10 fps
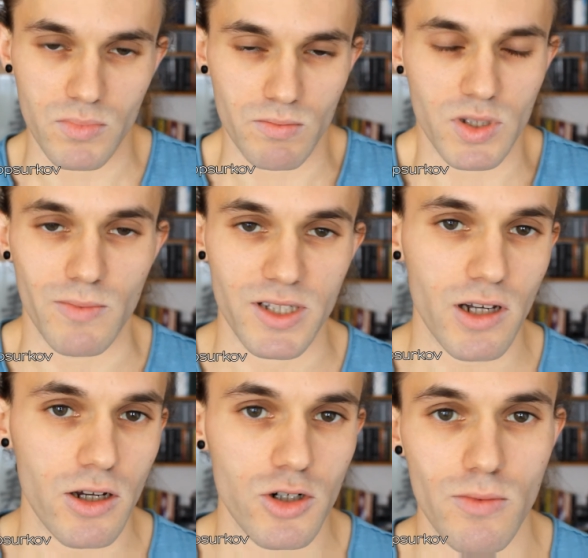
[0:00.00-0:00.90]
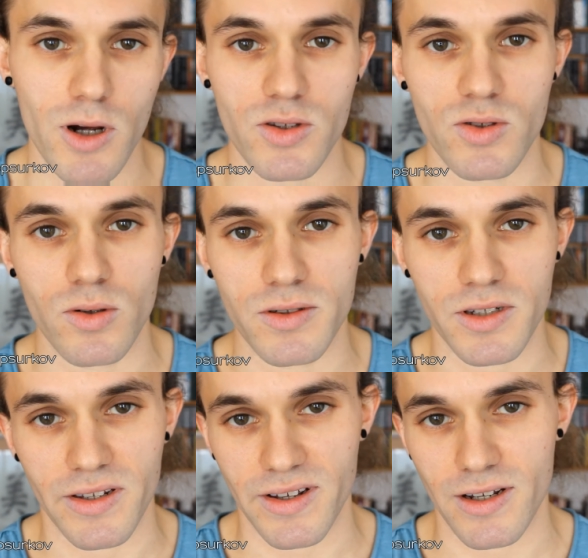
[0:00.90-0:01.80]
sich Massage machen sollte,
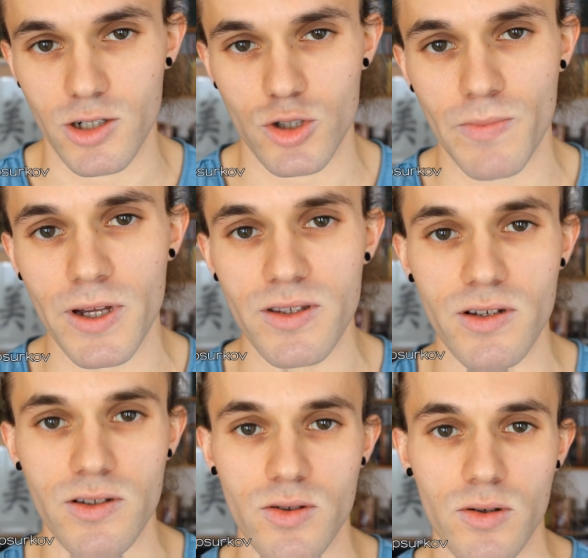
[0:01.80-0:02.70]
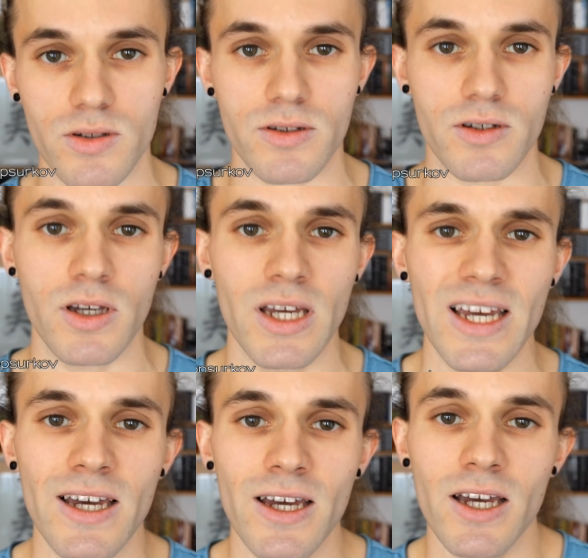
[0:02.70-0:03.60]
generell entspannt sein sollte.
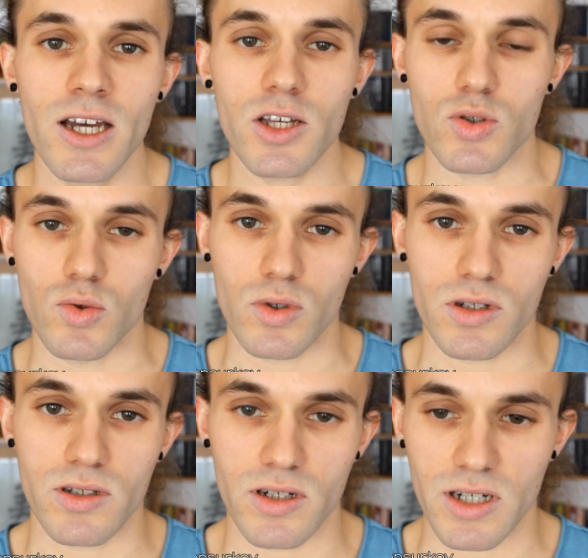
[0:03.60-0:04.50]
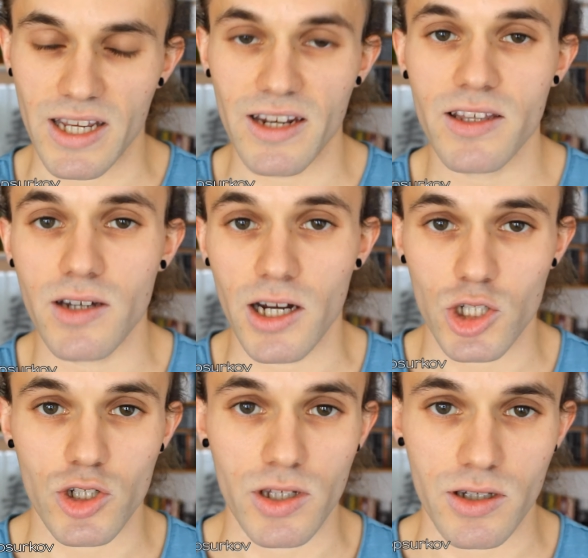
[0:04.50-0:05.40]
So äh, gelingt der
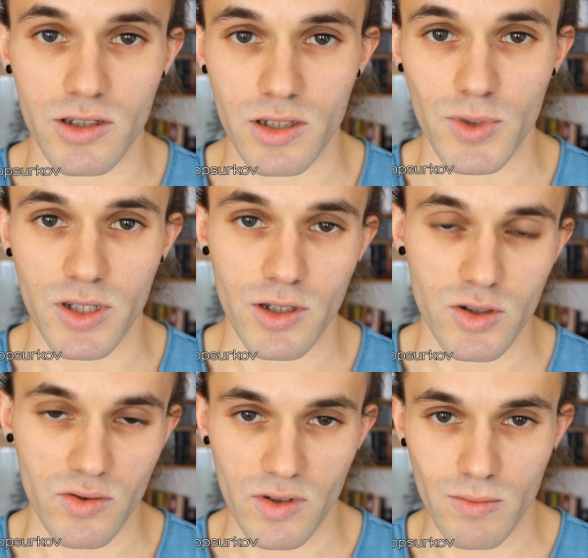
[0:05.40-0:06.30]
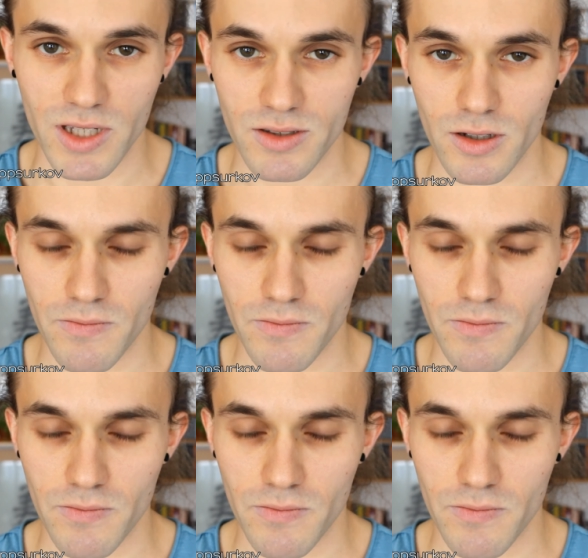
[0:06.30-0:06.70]
Einstieg in die Meditation viel besser.